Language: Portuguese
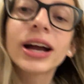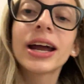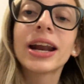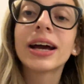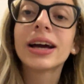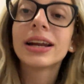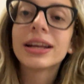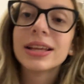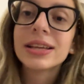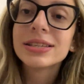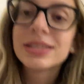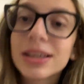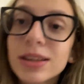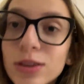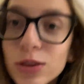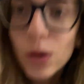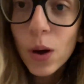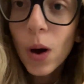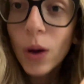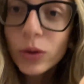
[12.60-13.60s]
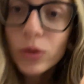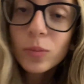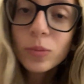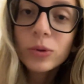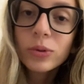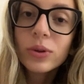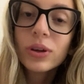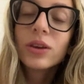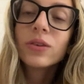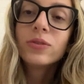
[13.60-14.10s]
quero agradecer todo
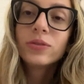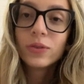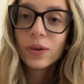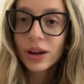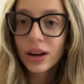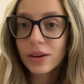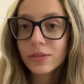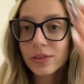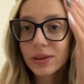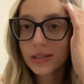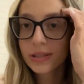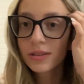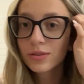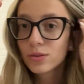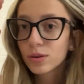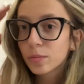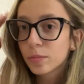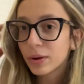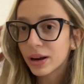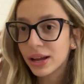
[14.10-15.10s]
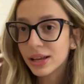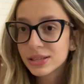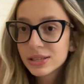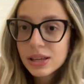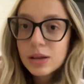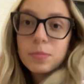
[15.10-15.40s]
mundo que foi na festa surpresa,